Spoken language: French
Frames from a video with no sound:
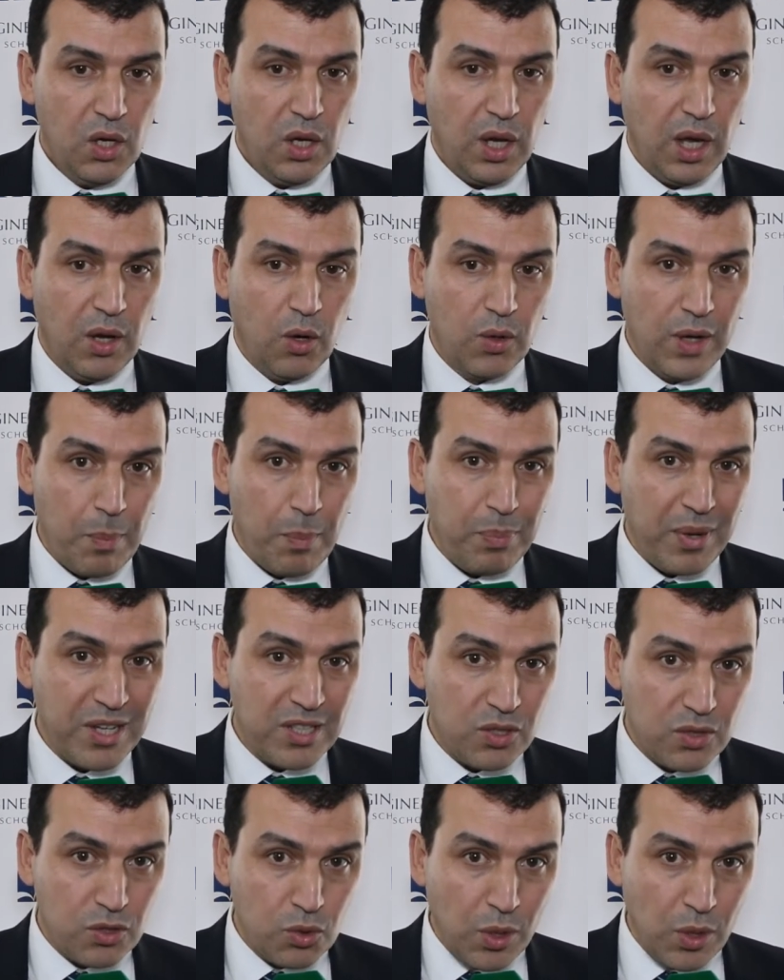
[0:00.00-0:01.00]
Et on n'a pas
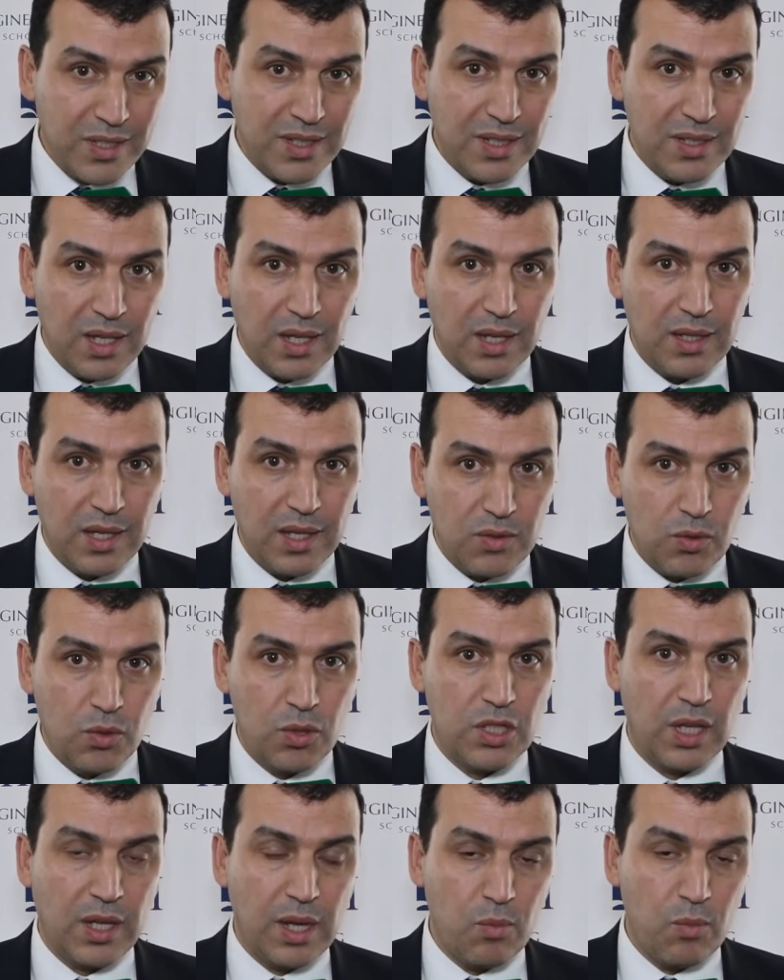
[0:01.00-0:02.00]
choisi des,
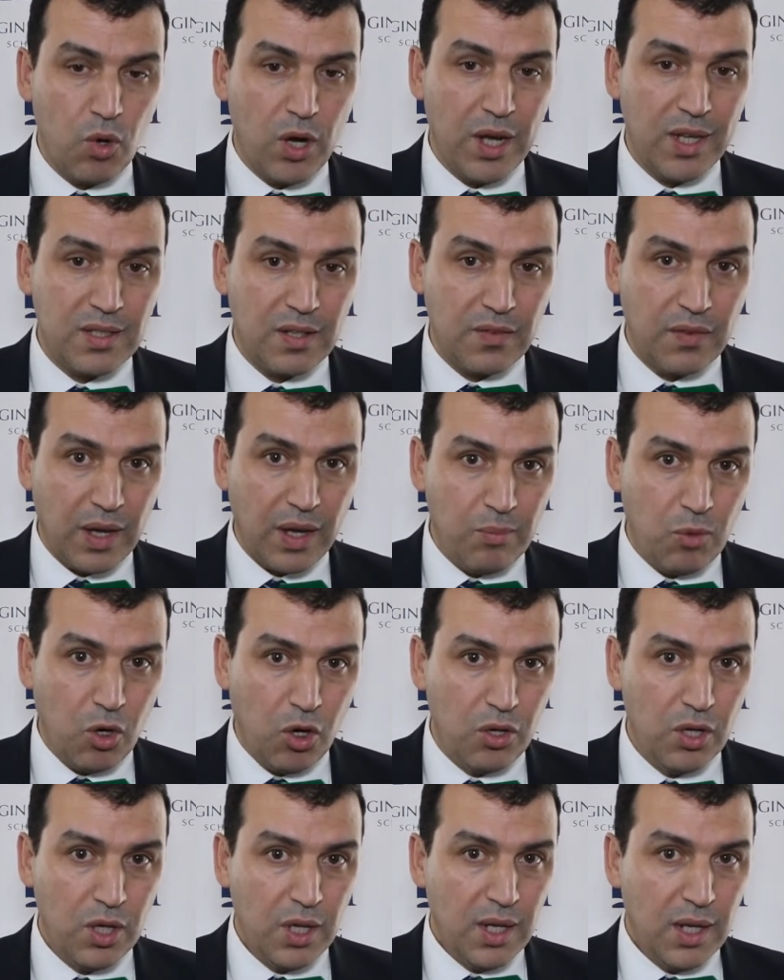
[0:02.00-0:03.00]
sujets des moindres, c'est
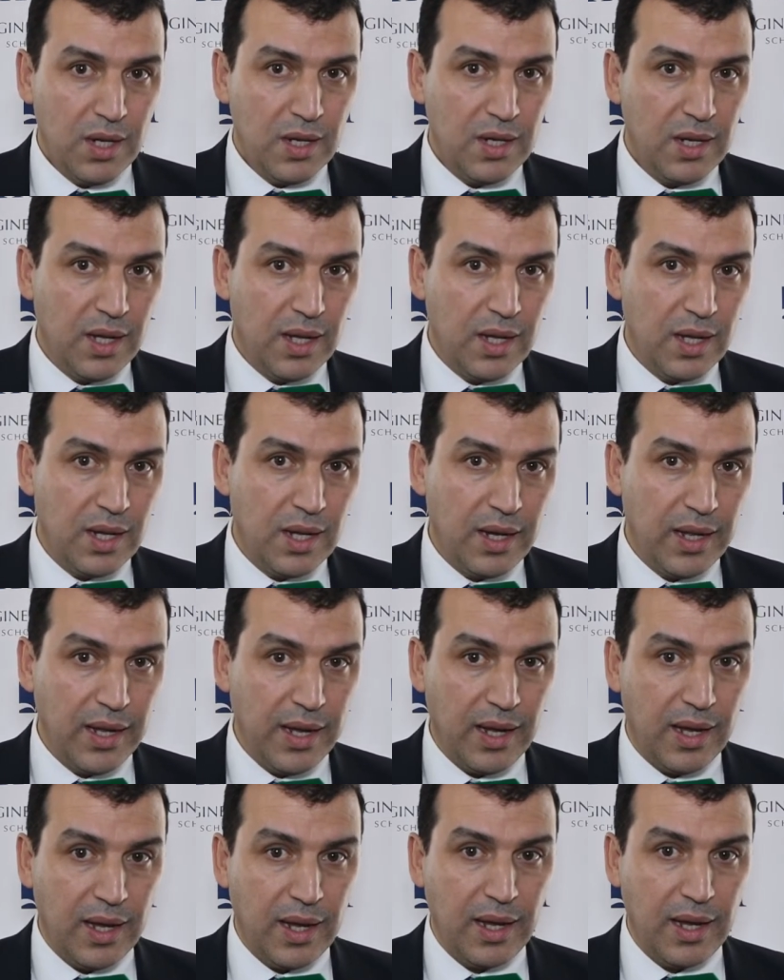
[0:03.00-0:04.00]
vraiment
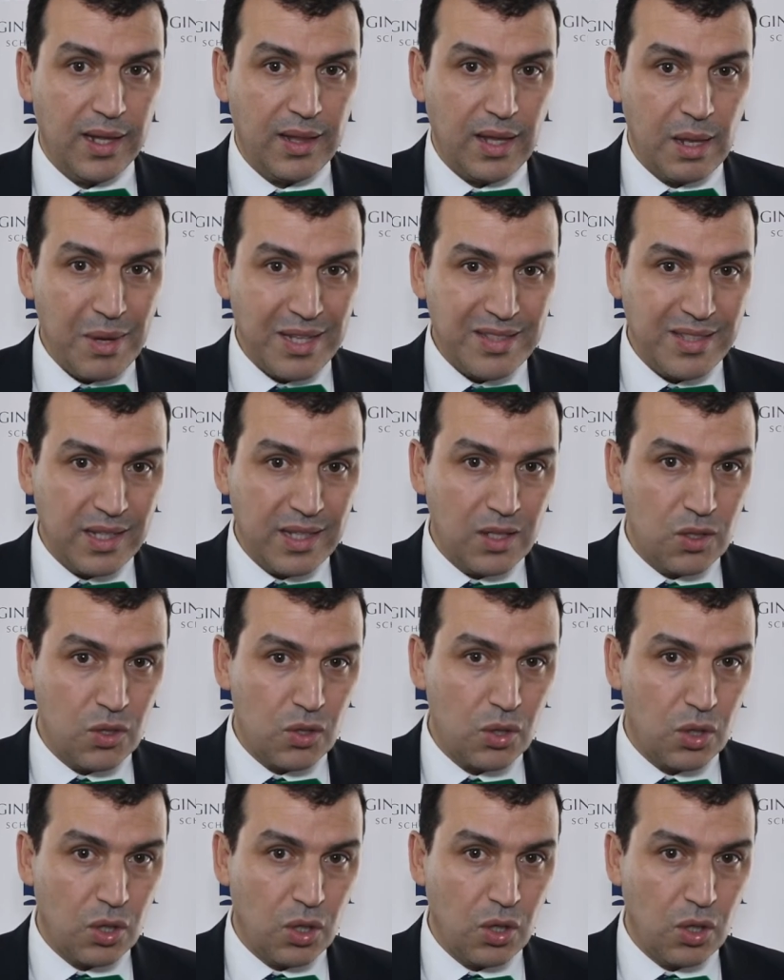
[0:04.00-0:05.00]
les, thématiques qui
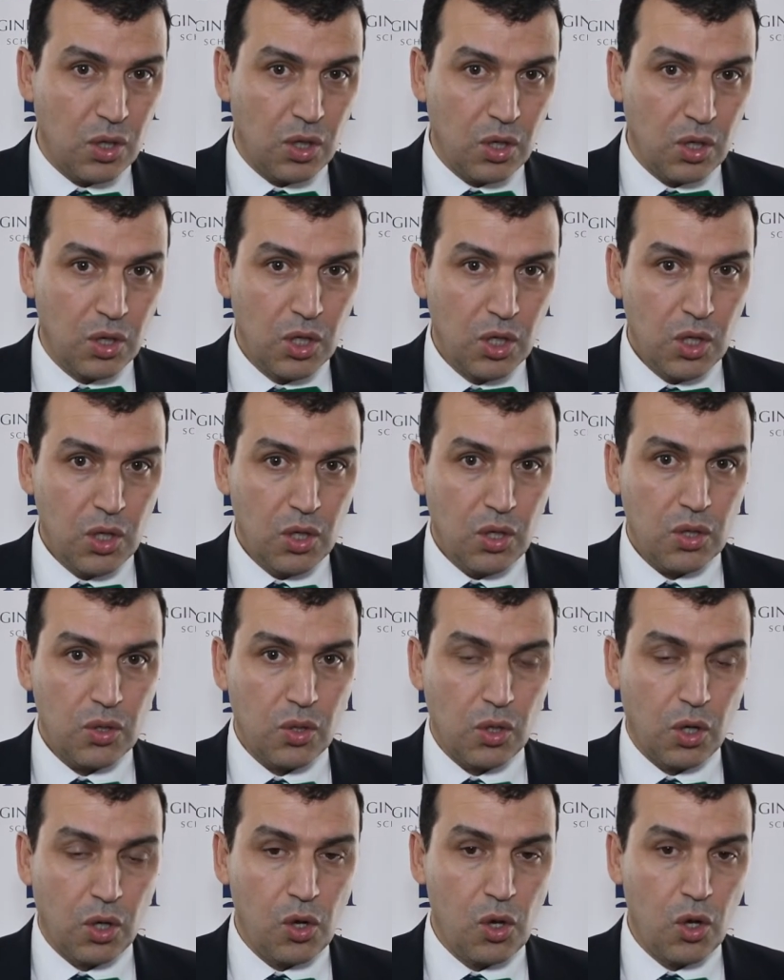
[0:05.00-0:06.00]
sont
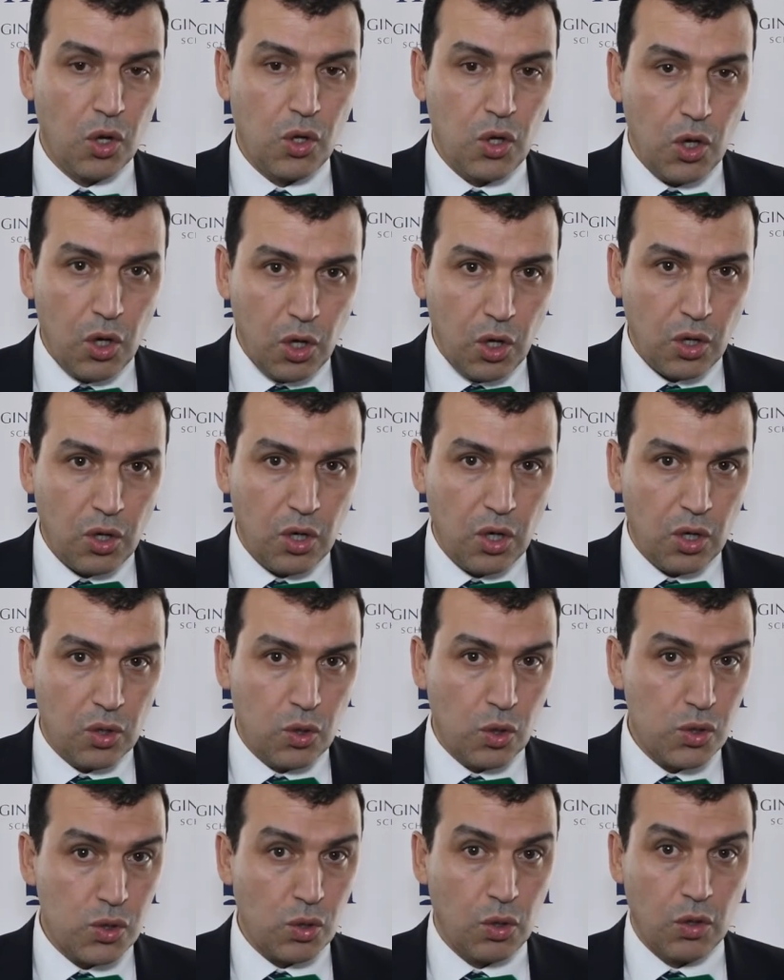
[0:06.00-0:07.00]
dans le cœur euh,
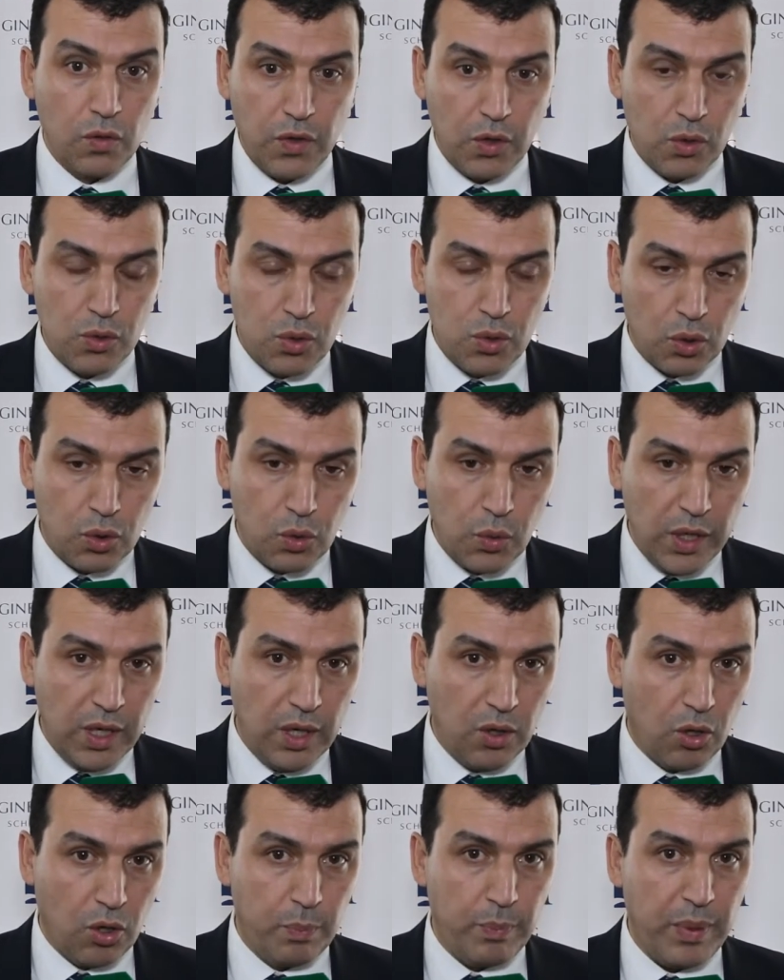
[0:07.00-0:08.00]
de ce qu'on vit aujourd'hui.
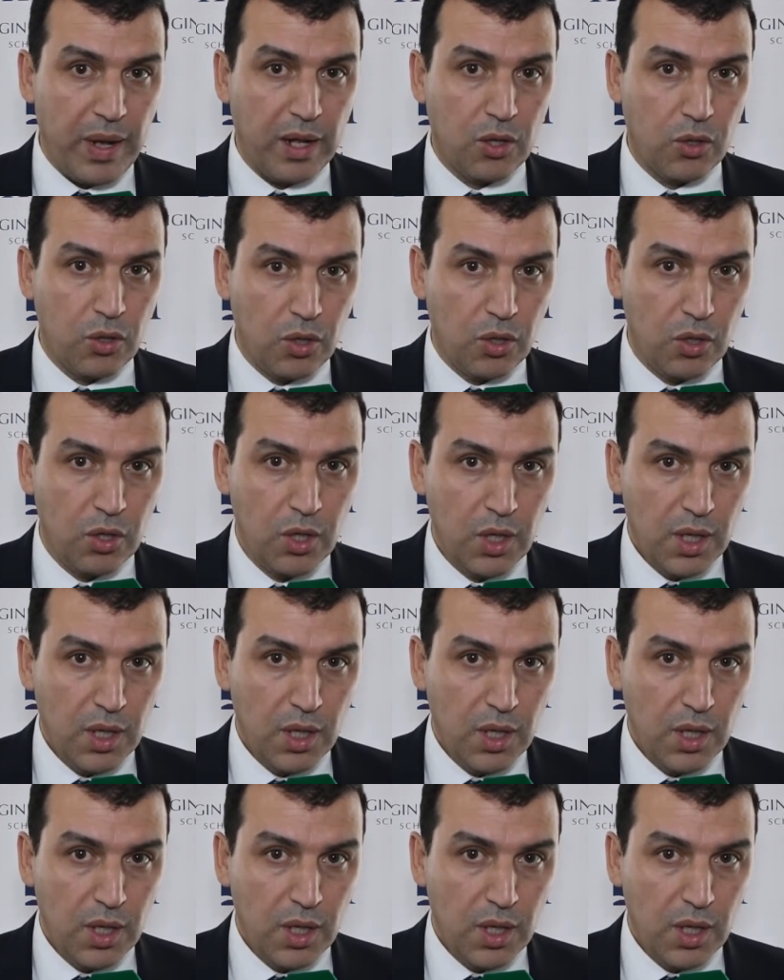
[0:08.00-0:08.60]
On parle de